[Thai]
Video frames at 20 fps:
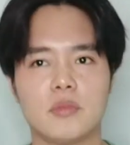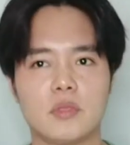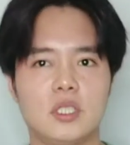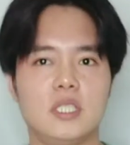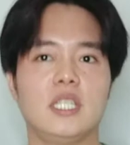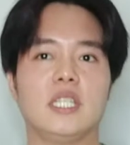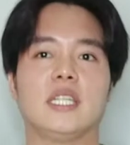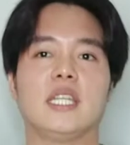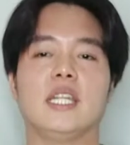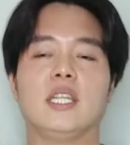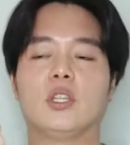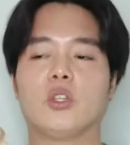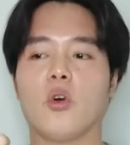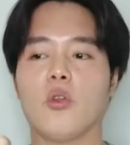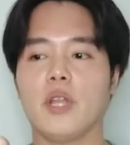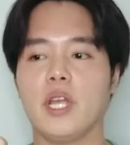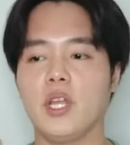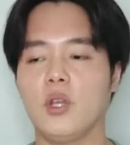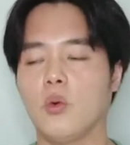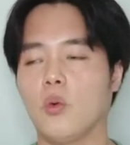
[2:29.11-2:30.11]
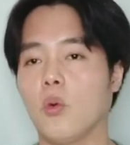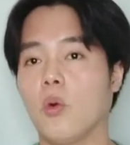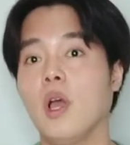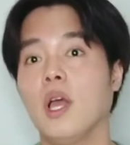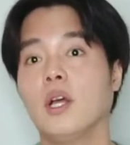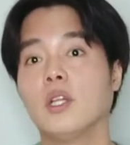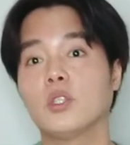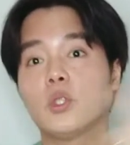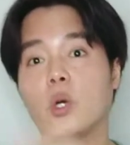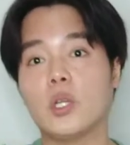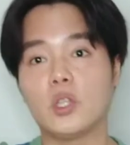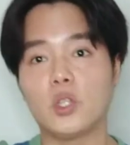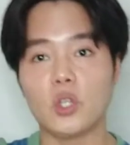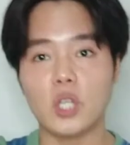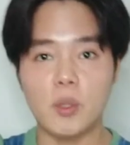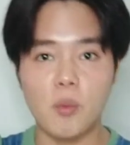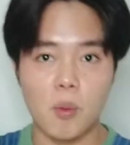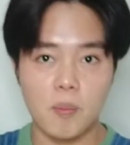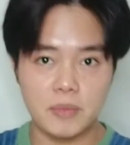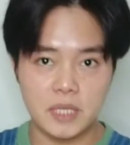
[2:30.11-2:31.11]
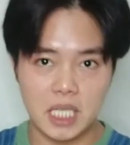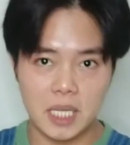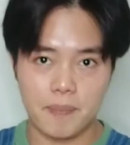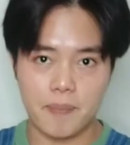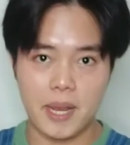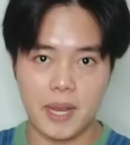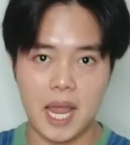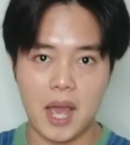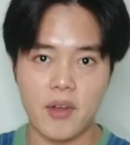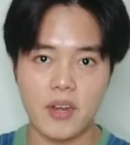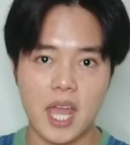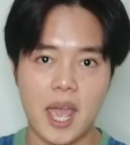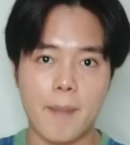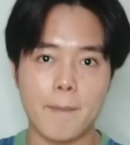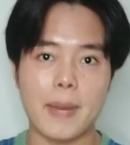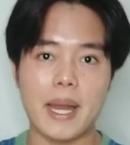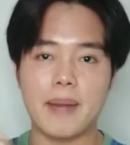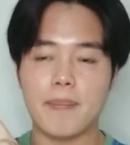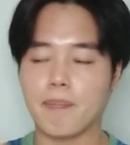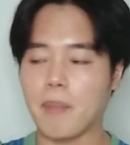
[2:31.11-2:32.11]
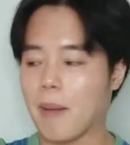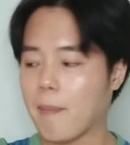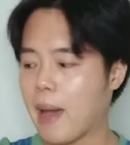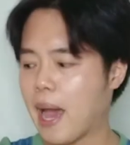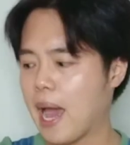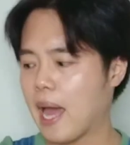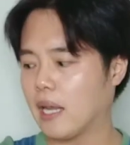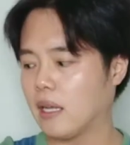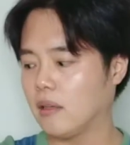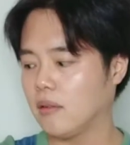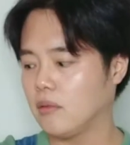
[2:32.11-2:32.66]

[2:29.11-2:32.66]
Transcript: ฉีดกลิ่นต้นให้ดู ส่วนตรงที่ผมฉีดไปแล้วเนี่ย มันประมาณ